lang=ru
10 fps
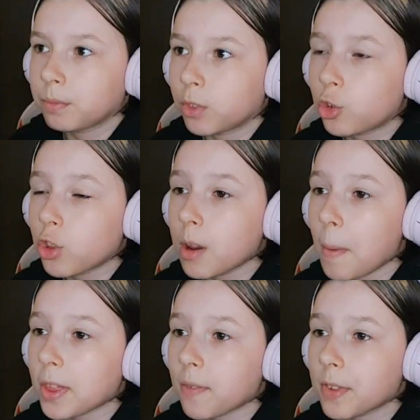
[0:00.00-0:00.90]
Ну что,
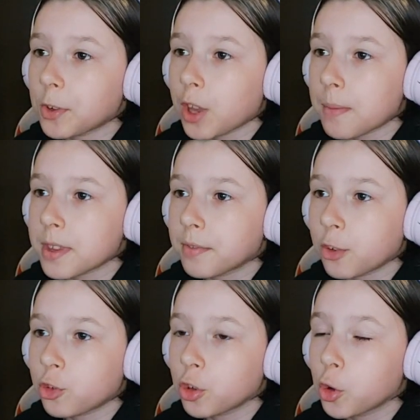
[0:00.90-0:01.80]
ребятки, возвращаемся в
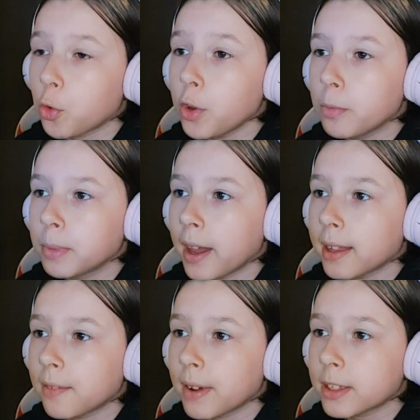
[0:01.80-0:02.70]
нашу игру, и у
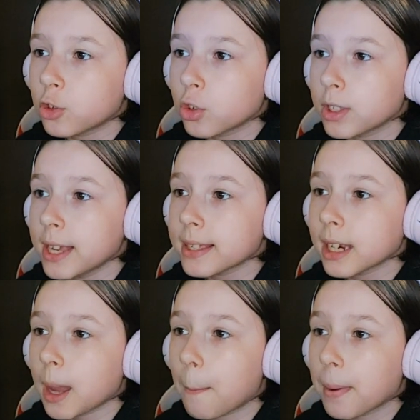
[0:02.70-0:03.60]
меня для вас еще
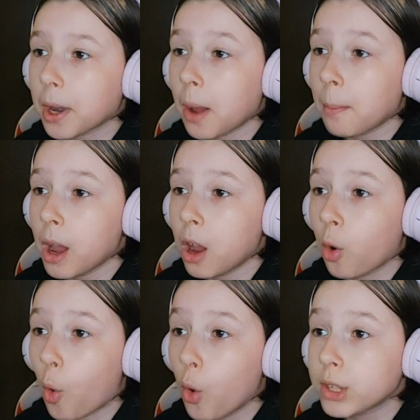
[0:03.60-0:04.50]
несколько
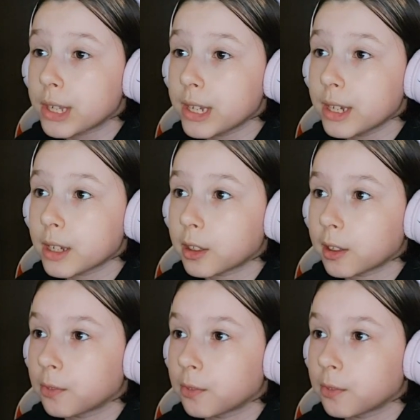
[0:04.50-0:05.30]
промокодиков.